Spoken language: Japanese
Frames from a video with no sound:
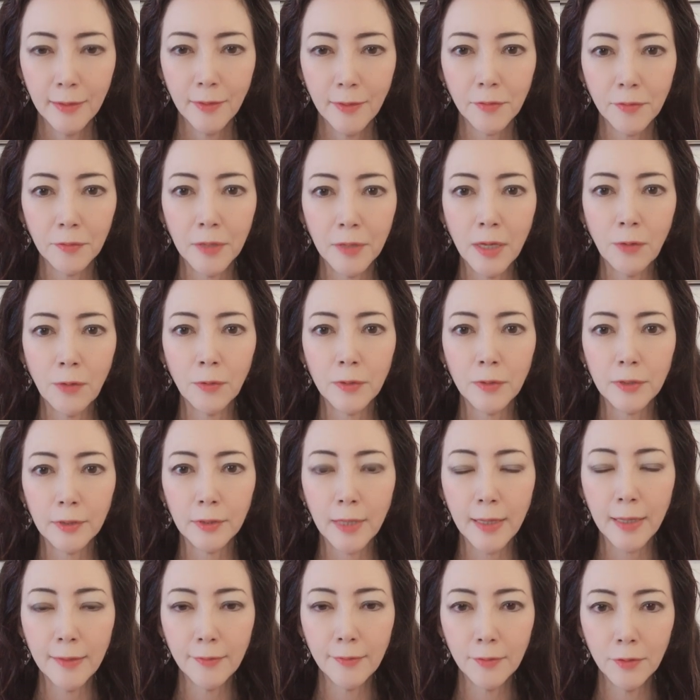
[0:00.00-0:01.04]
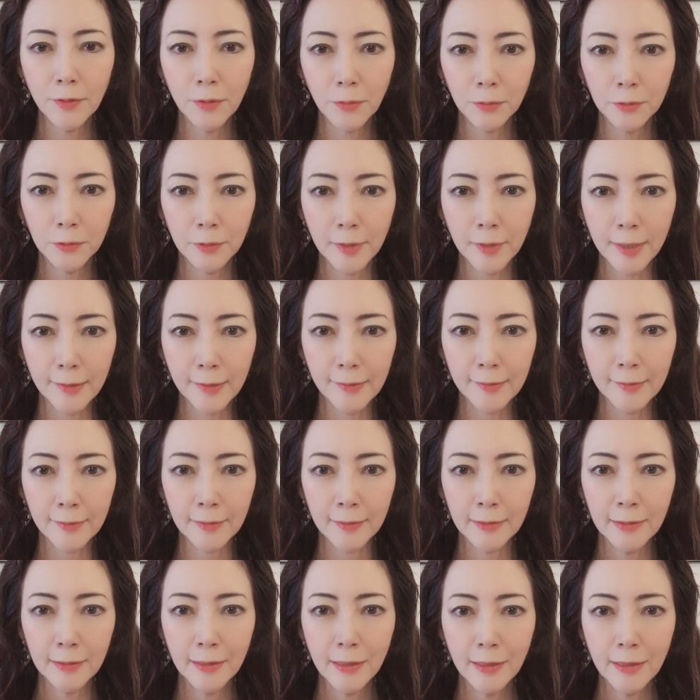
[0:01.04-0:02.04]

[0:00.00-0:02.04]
それを否定することです